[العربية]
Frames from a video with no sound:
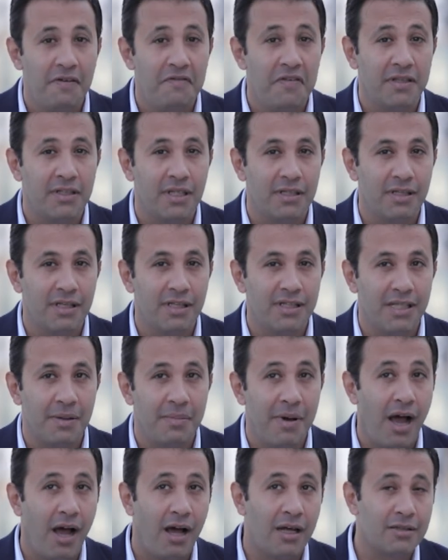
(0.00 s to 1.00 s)
اللي لفتت
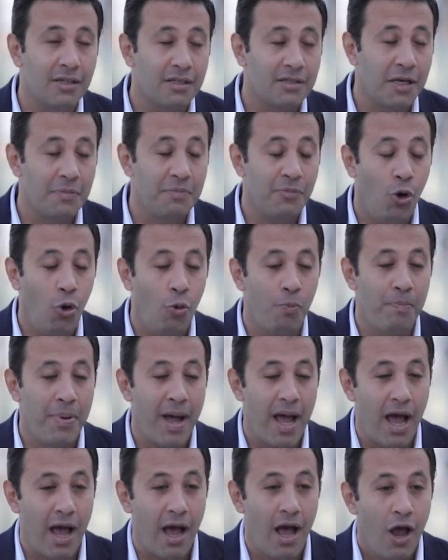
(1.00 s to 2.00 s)
انتباه حضرتك
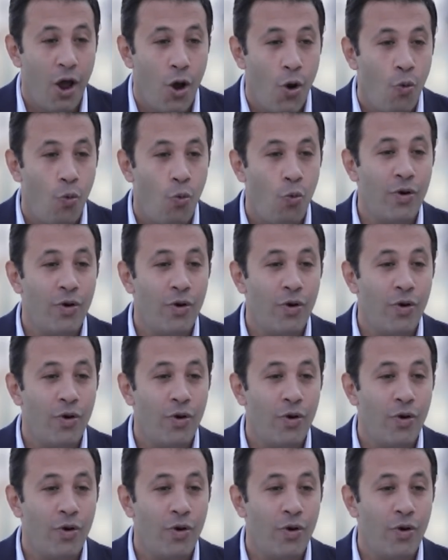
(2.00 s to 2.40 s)
بحبها